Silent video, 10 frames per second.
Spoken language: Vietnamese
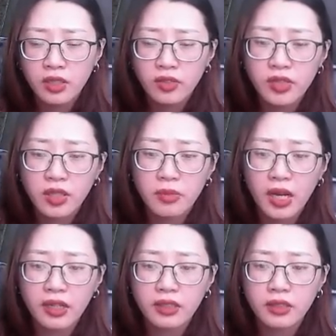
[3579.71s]
Nhưng
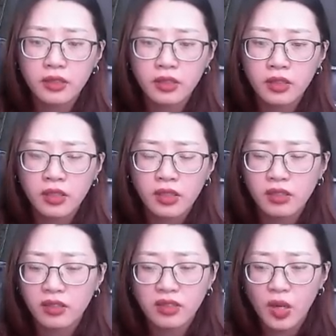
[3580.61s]
mà...
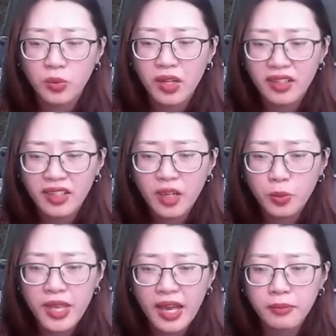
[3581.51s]
Không, à,
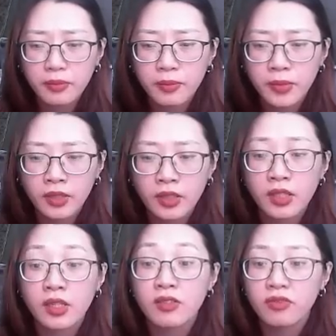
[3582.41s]
không dám.
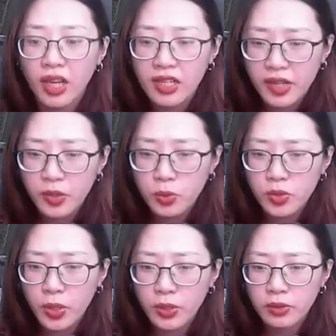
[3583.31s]
Vậy là đúng
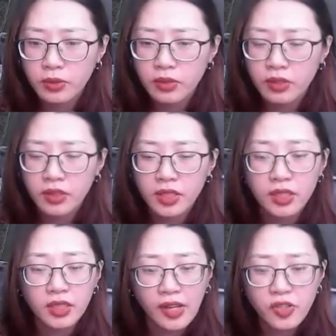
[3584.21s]
rồi.
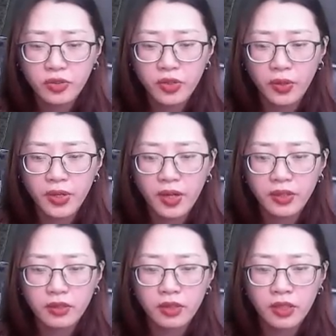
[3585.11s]
Tả Trường Lộ
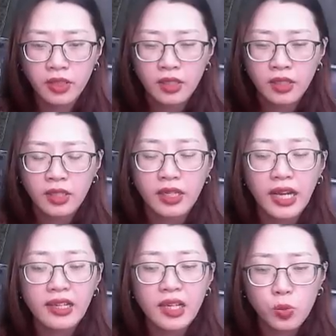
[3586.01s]
nói.
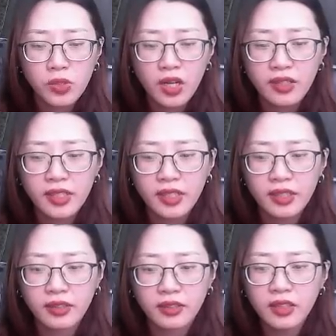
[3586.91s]
Cái lông gân
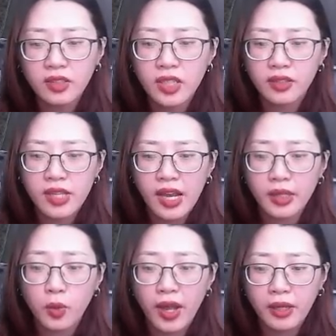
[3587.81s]
kia ước chừng
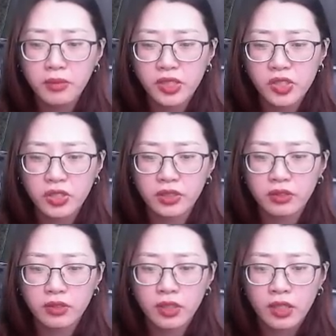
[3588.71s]
dài khoảng mười
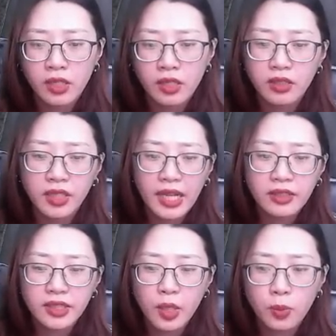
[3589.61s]
trượng. Người
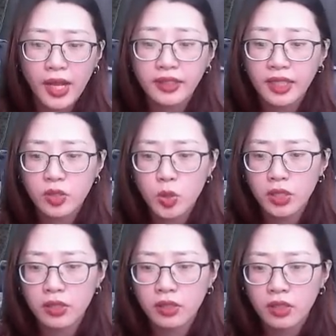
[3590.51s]
đánh xong hai thanh
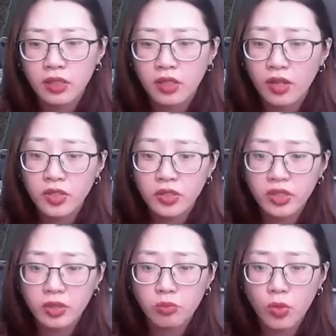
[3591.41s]
chùy, còn dư
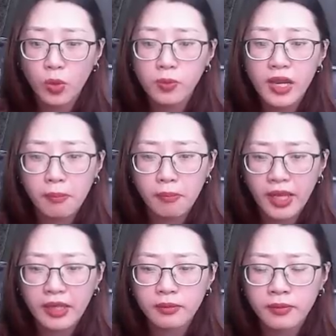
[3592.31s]
được bốn mươi lăm mét.